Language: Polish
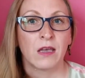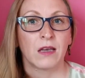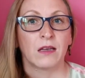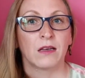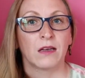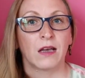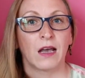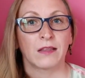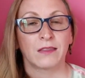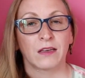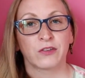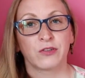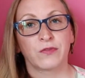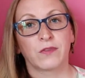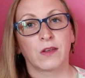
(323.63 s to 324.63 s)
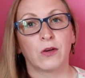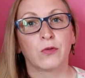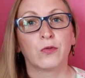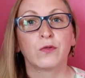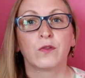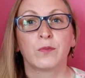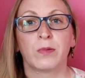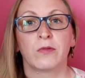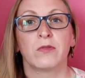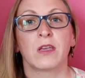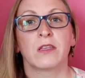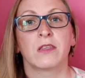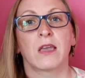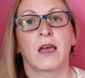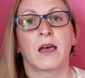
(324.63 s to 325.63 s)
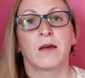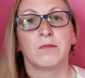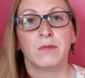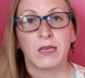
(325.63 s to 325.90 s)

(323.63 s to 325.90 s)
e, a także w celu uzupełnienia